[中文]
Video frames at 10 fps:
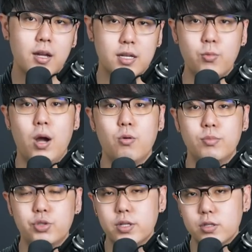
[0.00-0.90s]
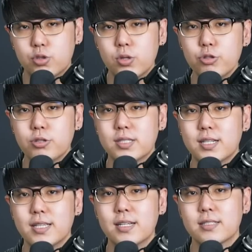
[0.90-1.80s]
另外，我们觉得除了选择
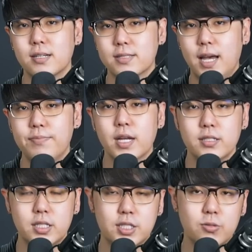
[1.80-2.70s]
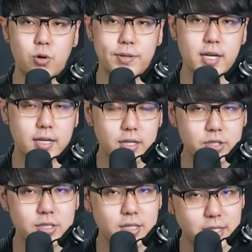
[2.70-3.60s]
营养的早餐，其实我们也可以
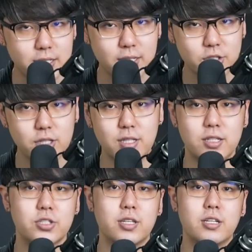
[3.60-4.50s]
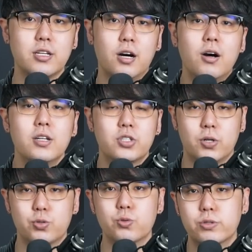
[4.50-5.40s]
试着聆听身体的声音哦，
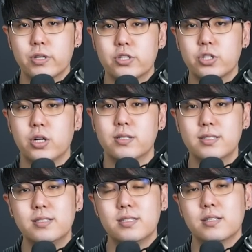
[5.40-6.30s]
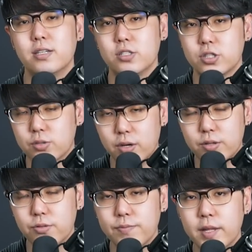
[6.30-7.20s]
找出最适合自己的饮食规
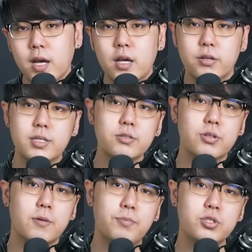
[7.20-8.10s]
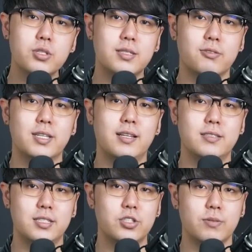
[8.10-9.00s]
律。有些人觉得不吃早餐
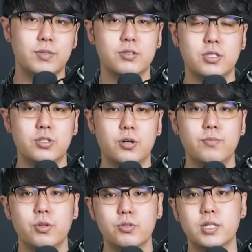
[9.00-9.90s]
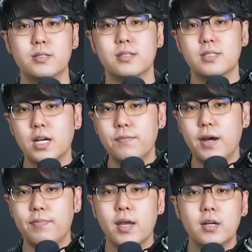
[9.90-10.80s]
精神比较集中，有些人则是相
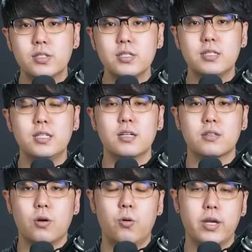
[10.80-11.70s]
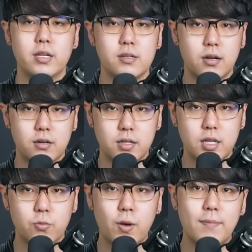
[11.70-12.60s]
反，这一切都会因人而
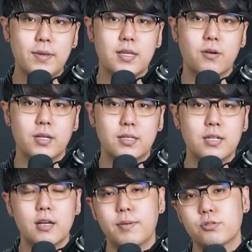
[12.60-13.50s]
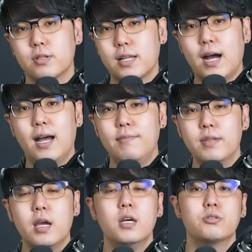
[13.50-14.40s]
异，未必有一定的标准答案。
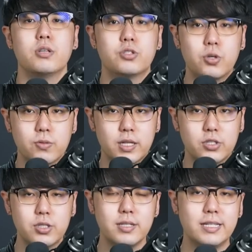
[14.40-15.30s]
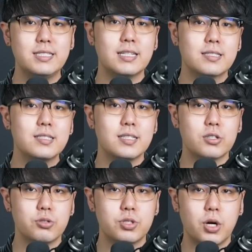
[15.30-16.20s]
所以重点是理解自己
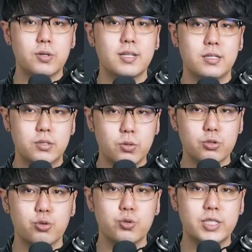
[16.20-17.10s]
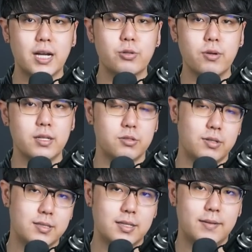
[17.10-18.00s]
的需求，再做出相对应的
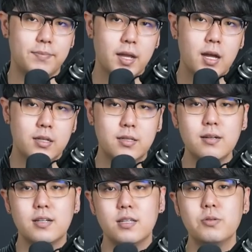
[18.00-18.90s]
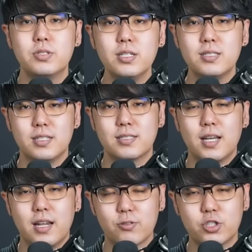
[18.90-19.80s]
选择。那当然，因为自己
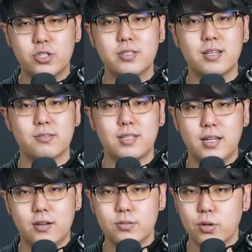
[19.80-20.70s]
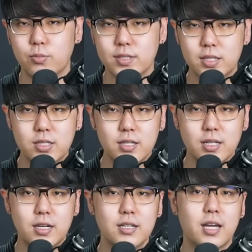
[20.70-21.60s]
在聊吃早餐哦，所以我们在这
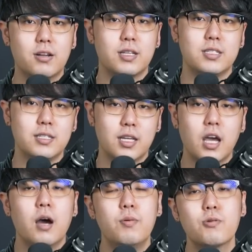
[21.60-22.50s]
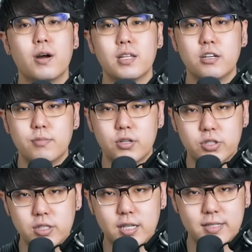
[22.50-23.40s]
里呢也要提醒你，不管你有没有
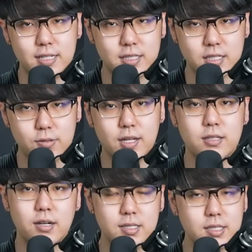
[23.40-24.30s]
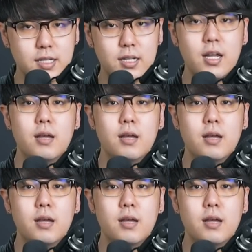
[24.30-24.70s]
吃早餐的习惯，都要记得